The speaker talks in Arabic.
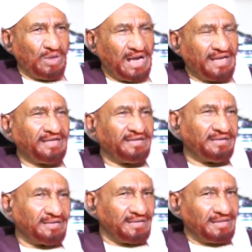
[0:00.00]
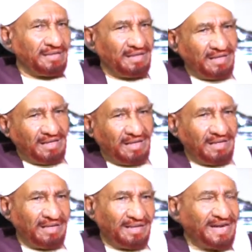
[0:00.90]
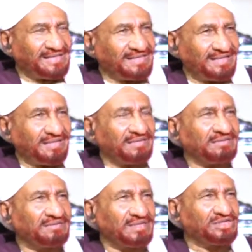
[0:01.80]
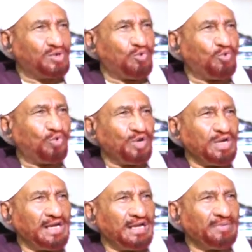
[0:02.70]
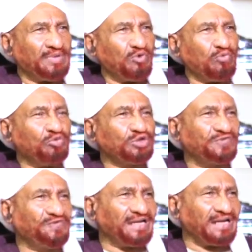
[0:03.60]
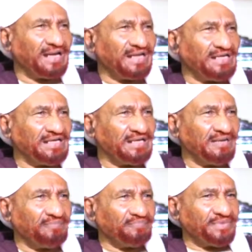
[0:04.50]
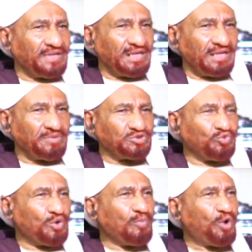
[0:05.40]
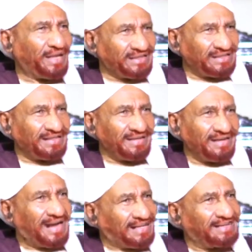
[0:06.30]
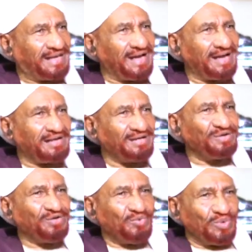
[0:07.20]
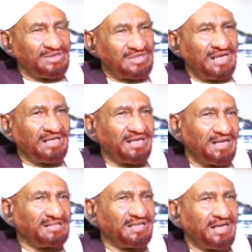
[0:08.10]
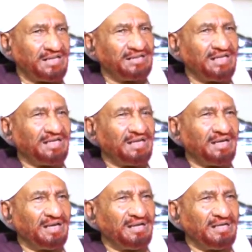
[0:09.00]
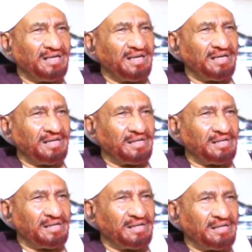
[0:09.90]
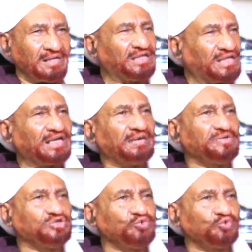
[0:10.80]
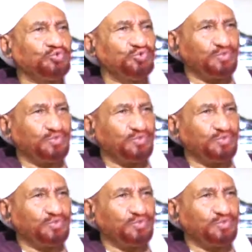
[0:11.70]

ولكن آه، هذا التصور لم يكن متفقا عليه بصورة محددة حتى الآن ولذلك هذا أدى إلى آه، الطريق المسدود